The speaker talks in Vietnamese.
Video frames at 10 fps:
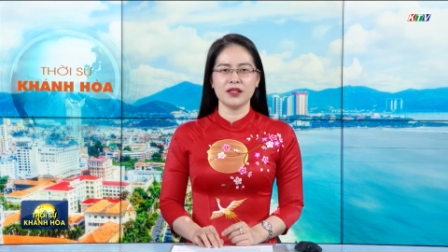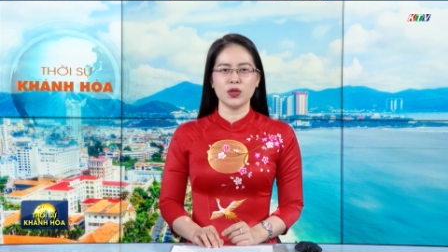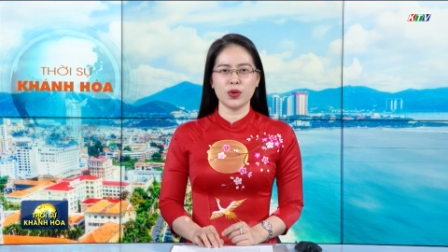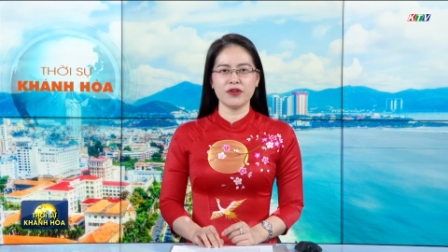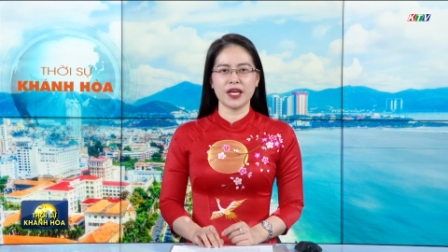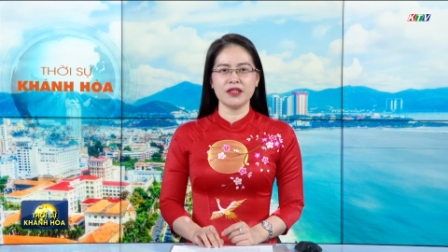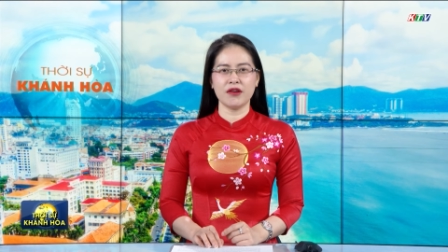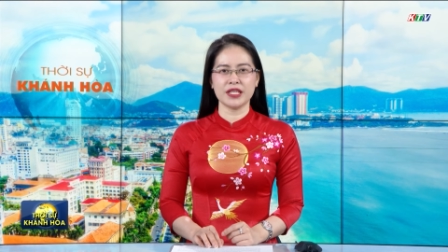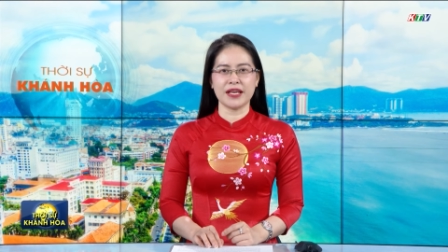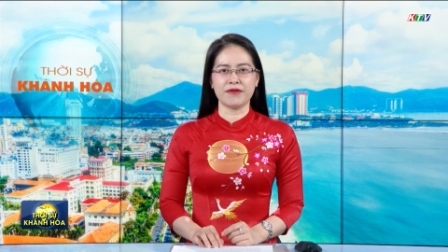Thưa quý vị,
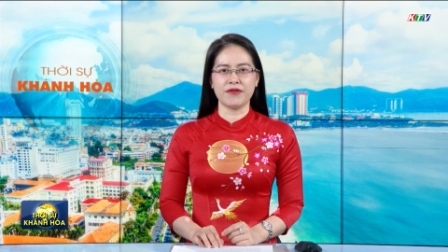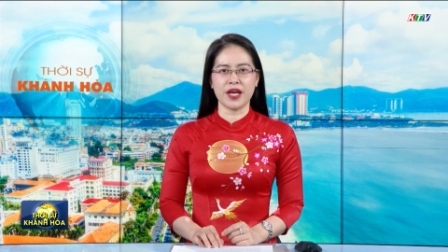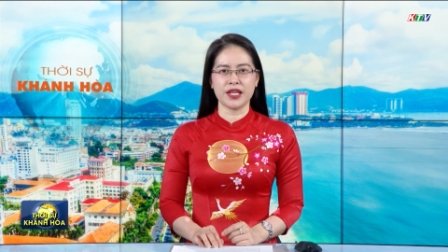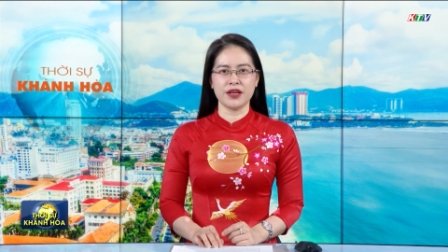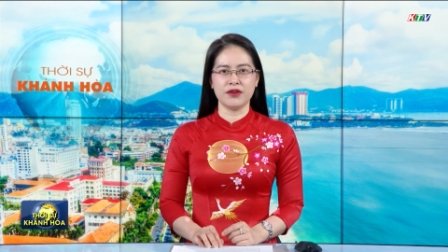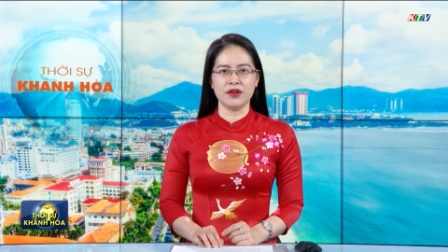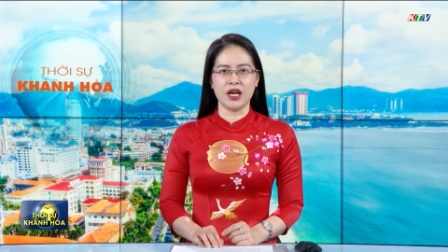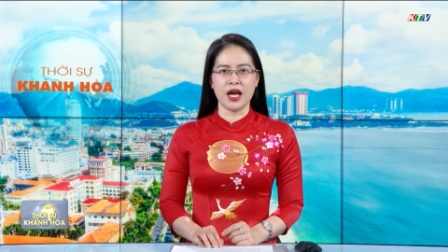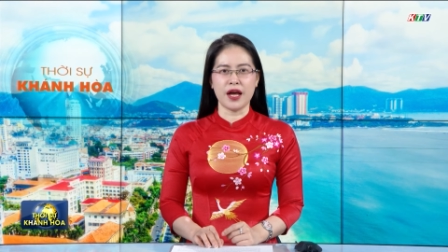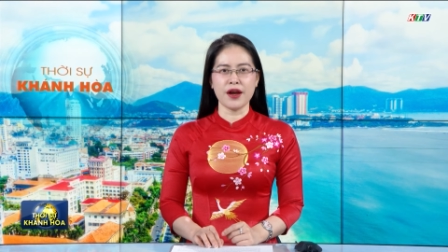nhân dịp về dự
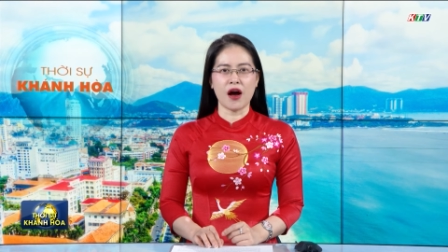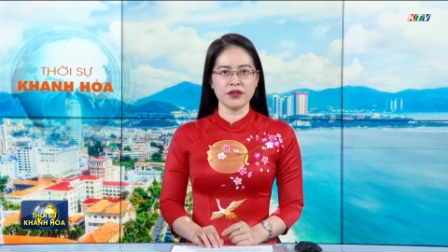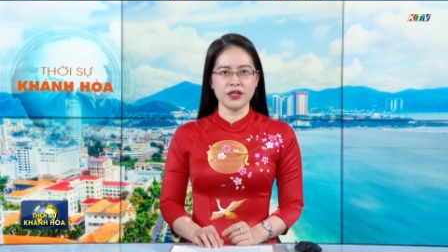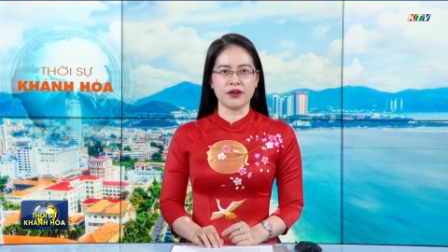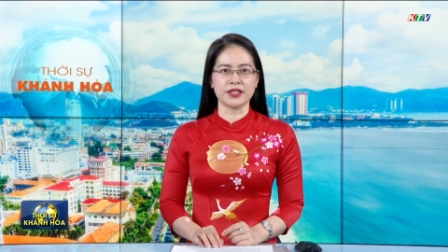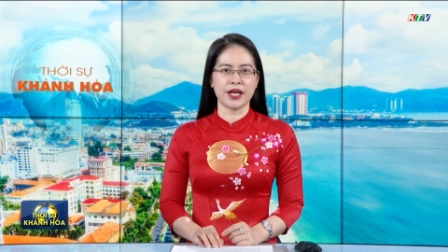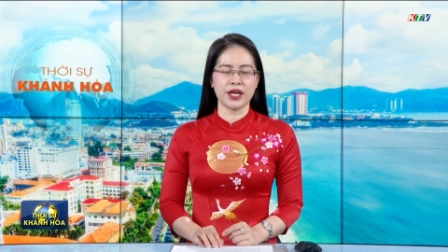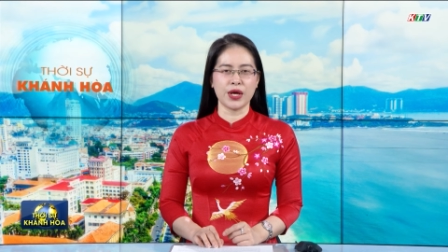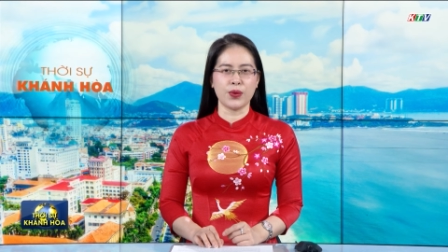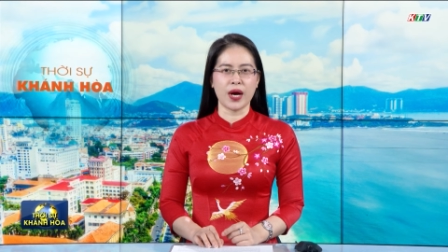lễ đón nhận danh
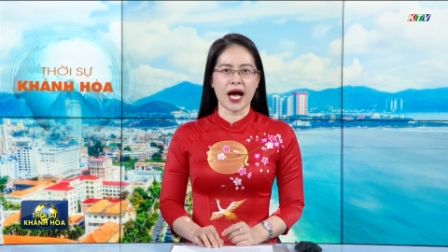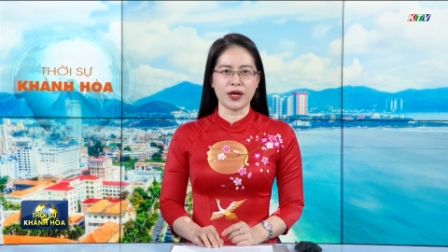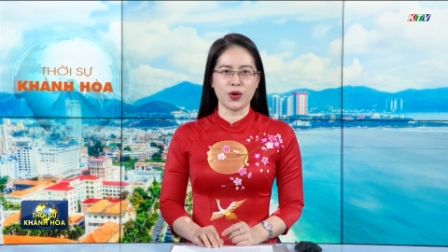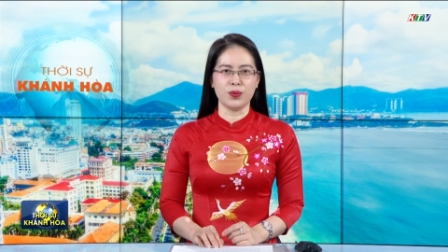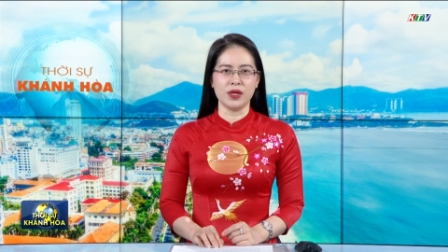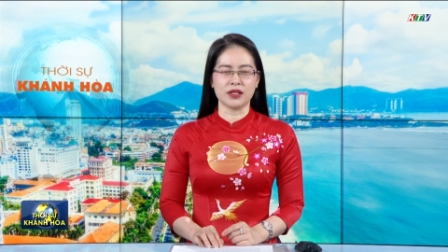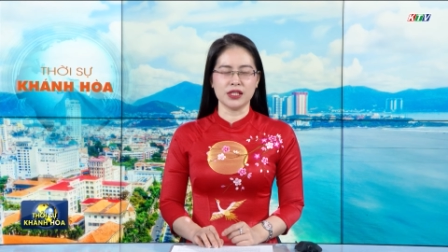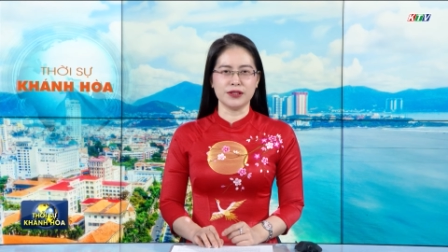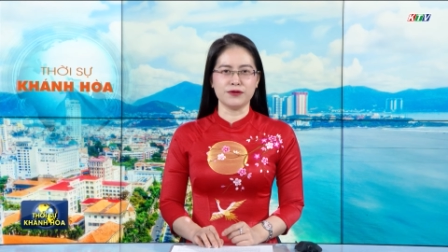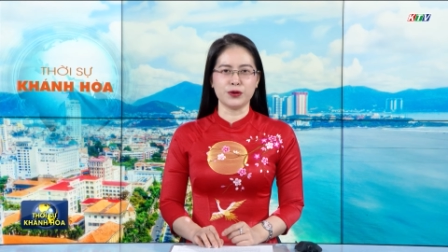hiệu Anh hùng lực
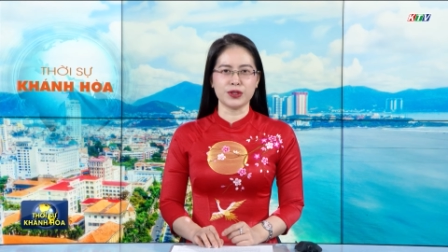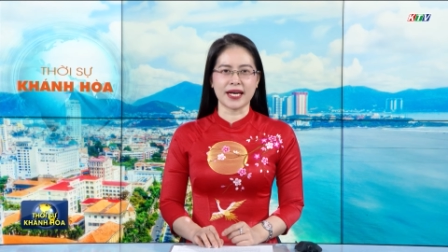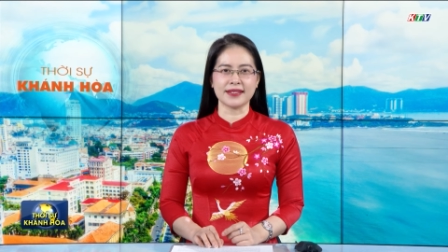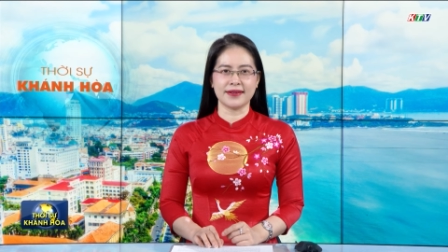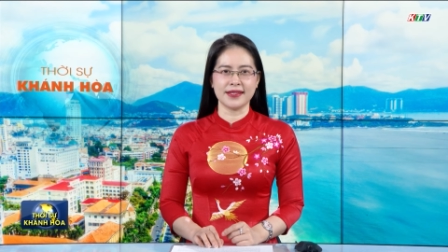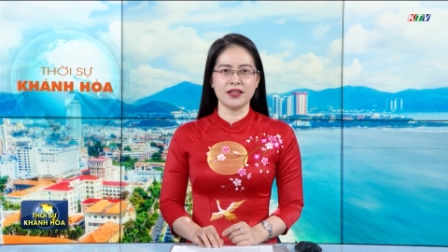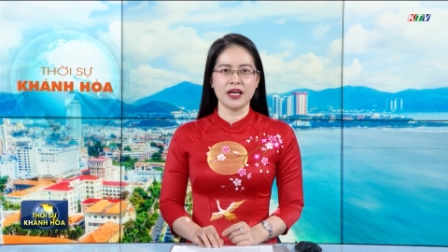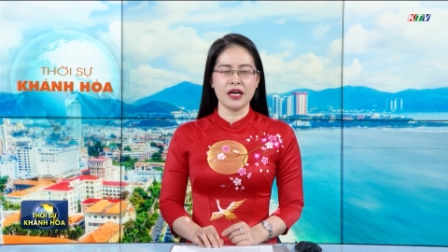lượng vũ trang nhân dân